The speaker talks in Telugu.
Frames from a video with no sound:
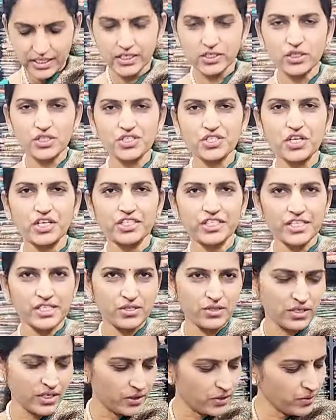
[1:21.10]
కలర్తో స్టార్ట్
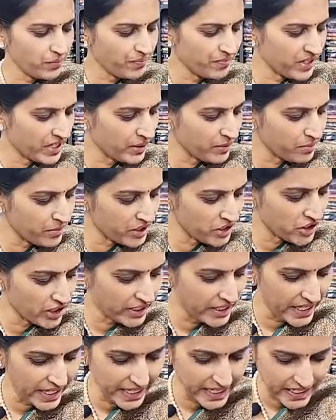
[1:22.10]
చేస్తున్నాను మంచి
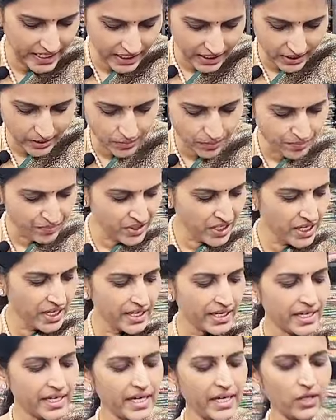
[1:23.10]
గ్రీన్ కలర్
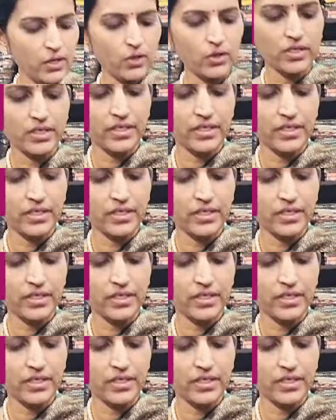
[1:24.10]
గ్రీన్లో